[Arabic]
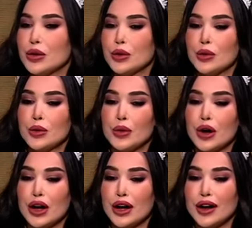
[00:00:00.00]

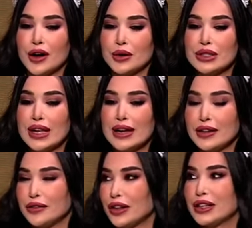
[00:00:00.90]
وستايل
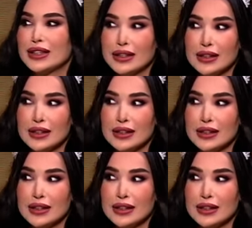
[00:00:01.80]
ايفنت